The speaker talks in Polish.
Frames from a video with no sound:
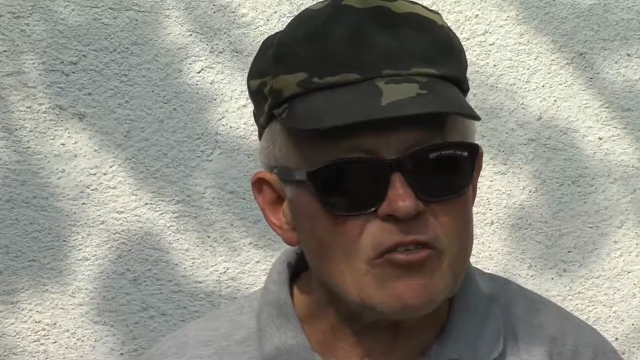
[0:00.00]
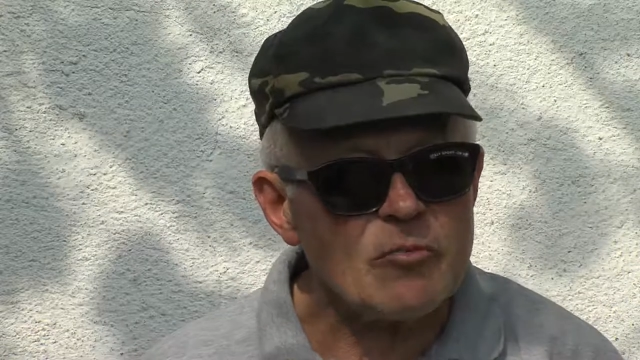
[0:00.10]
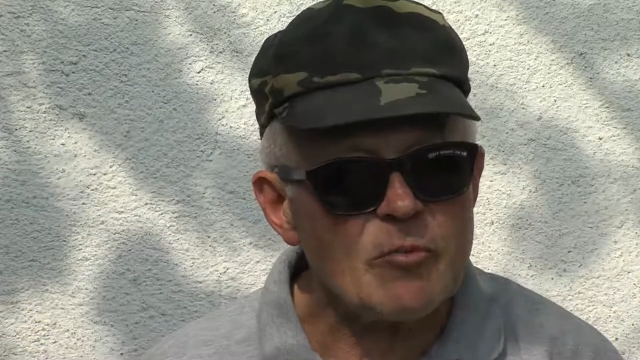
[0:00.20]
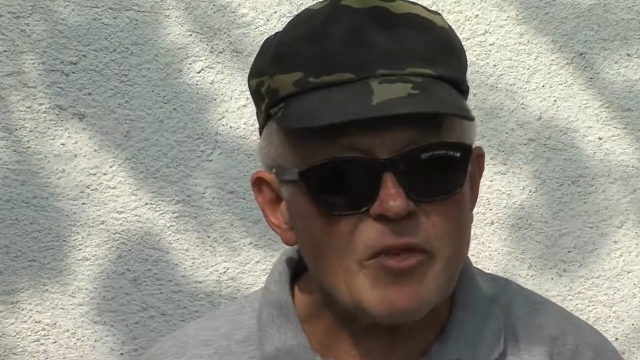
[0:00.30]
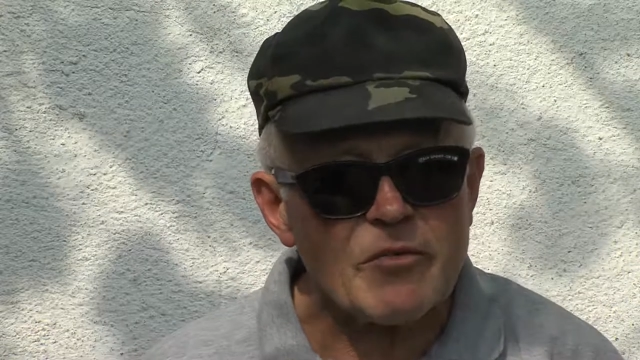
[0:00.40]

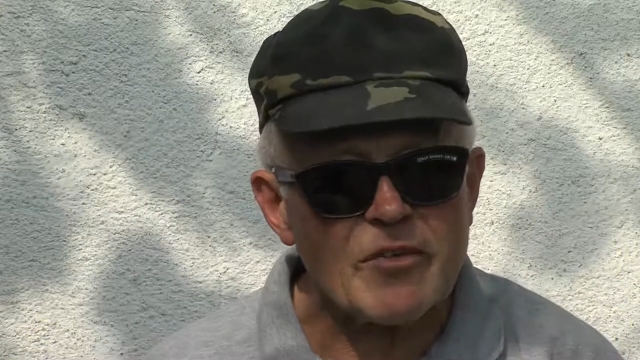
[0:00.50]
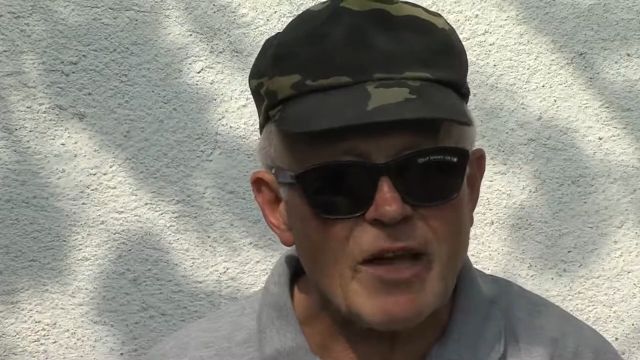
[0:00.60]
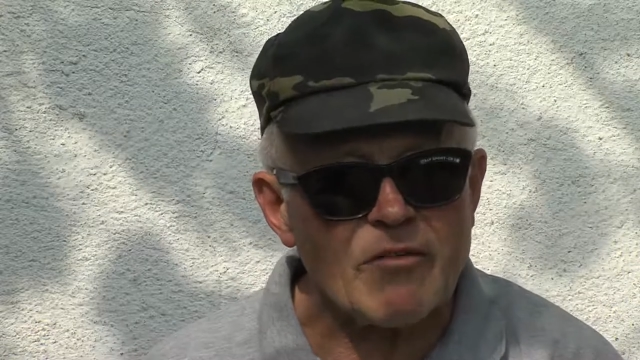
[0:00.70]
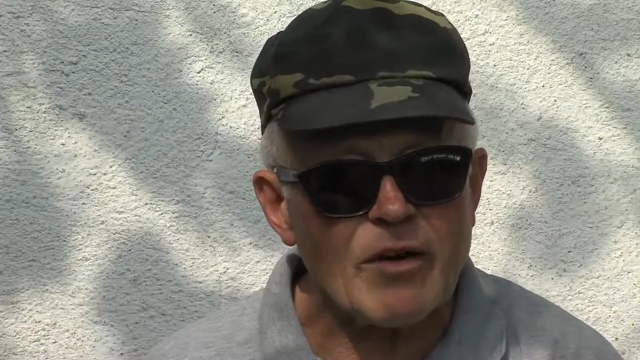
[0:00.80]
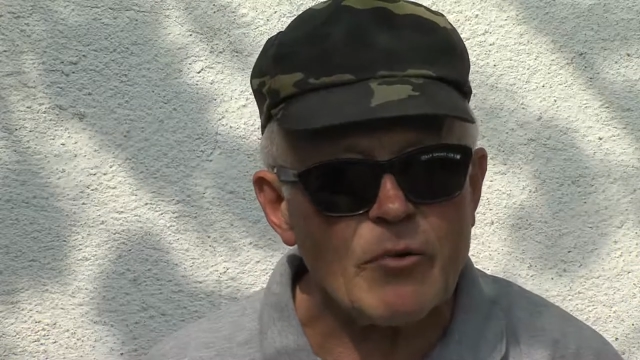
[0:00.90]
żebym nie
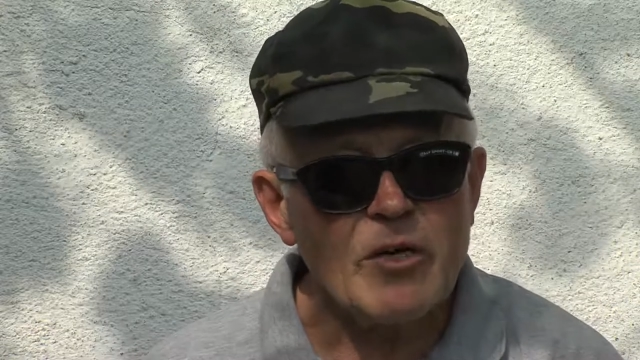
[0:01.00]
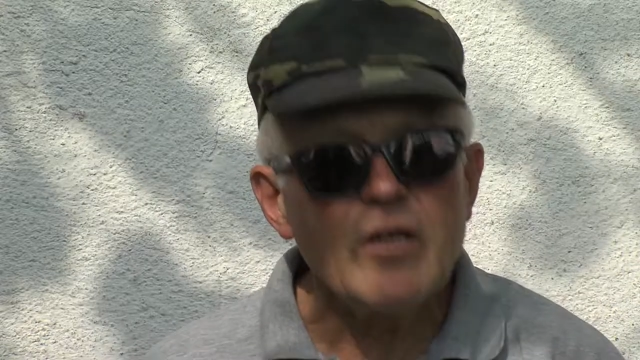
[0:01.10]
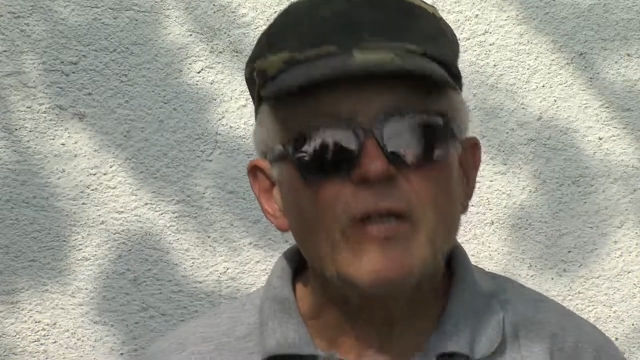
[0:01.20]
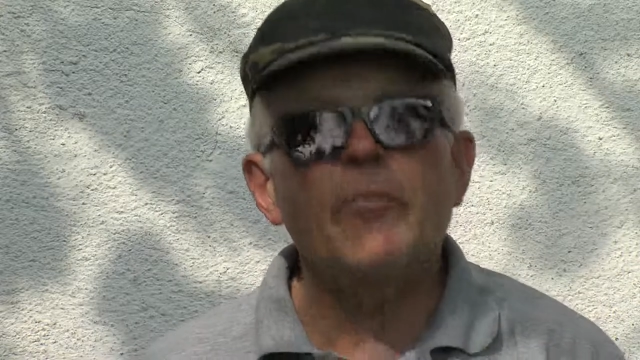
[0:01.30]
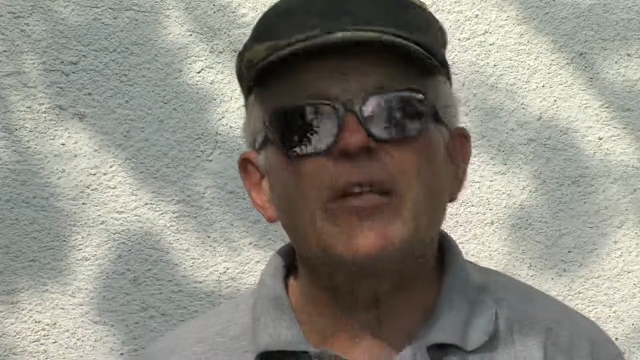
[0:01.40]
wstawał.
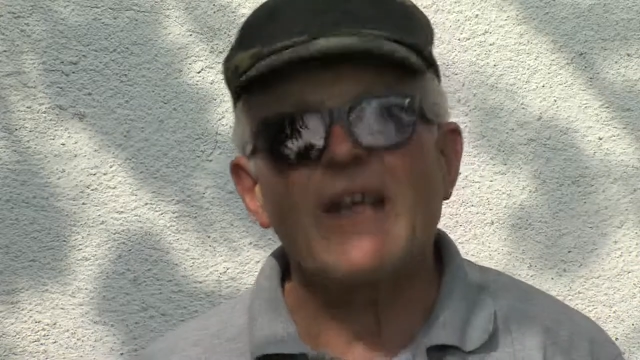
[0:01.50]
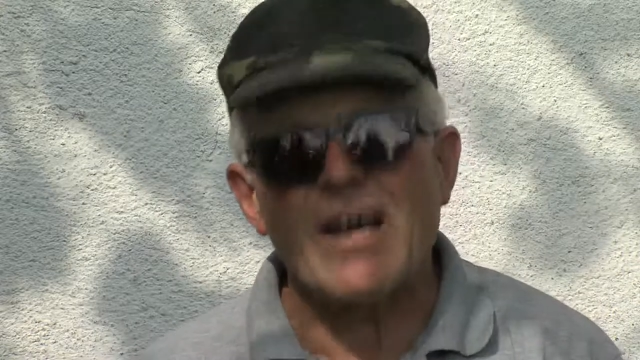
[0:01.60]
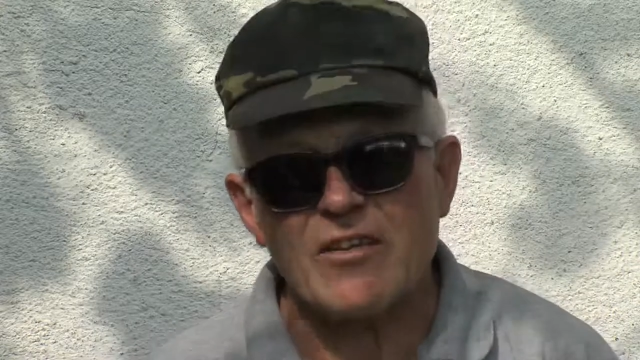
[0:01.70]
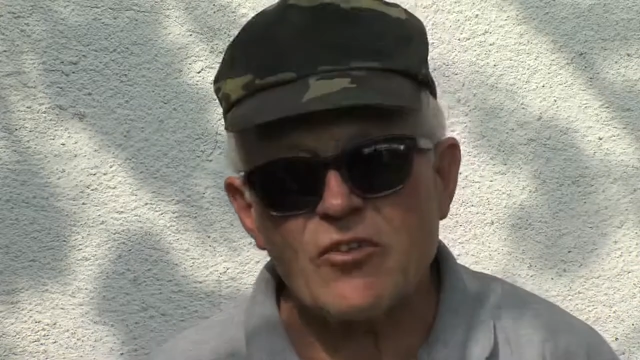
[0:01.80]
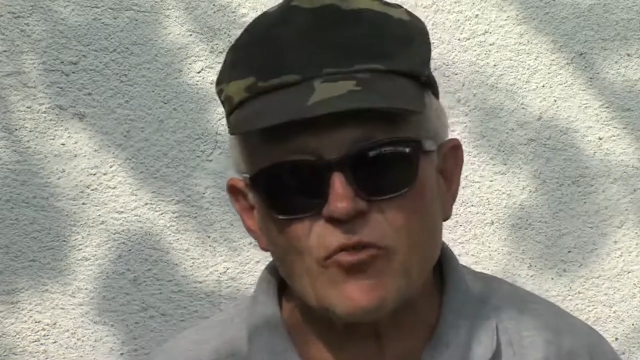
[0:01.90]

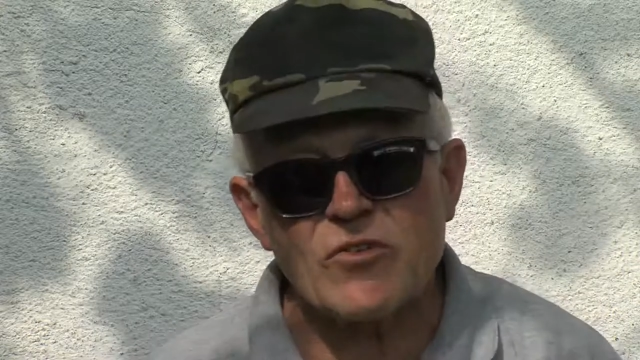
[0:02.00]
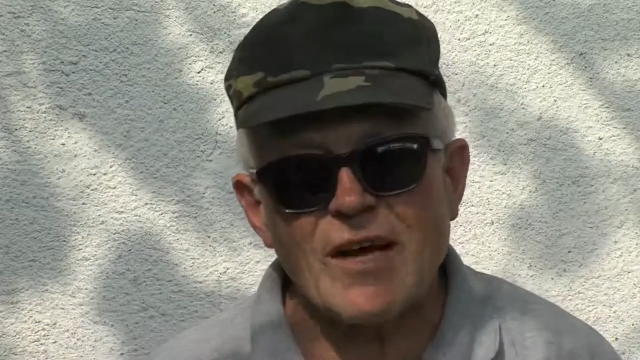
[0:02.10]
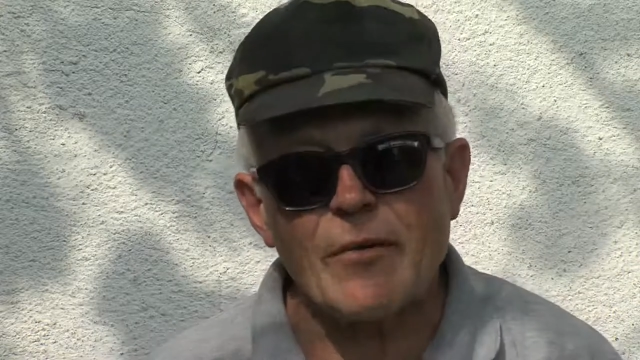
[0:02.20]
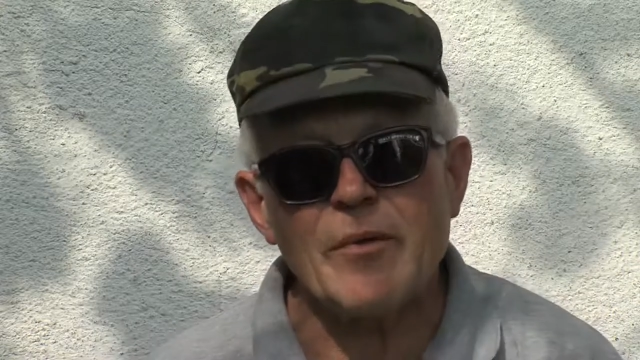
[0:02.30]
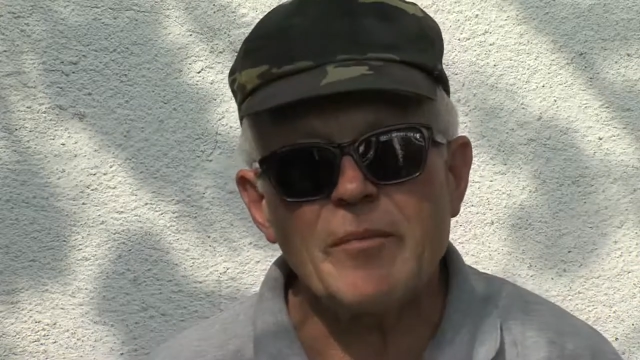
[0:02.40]
Petardy
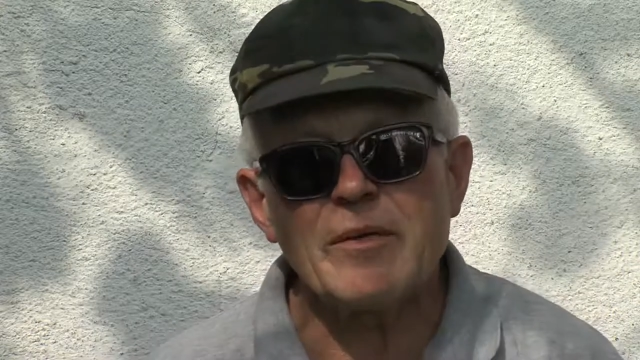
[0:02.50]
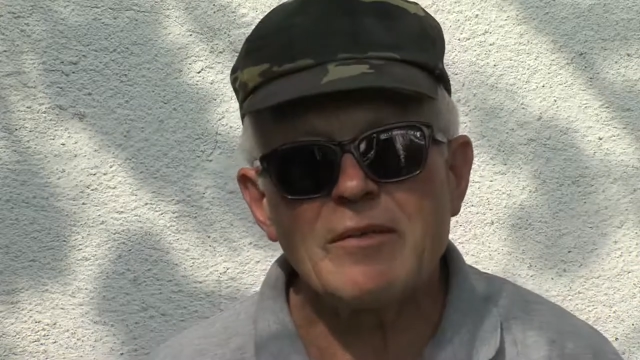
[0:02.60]
rzucałem.